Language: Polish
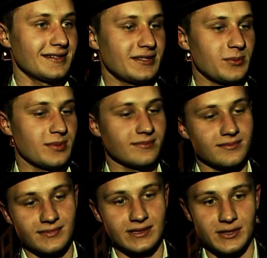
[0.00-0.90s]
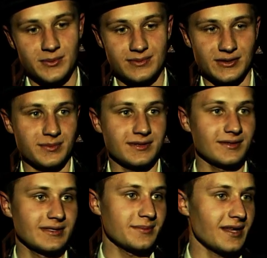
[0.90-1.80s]
chciałbym, chciałbym zrobić
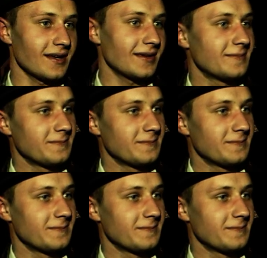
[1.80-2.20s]
coś z tym dalej.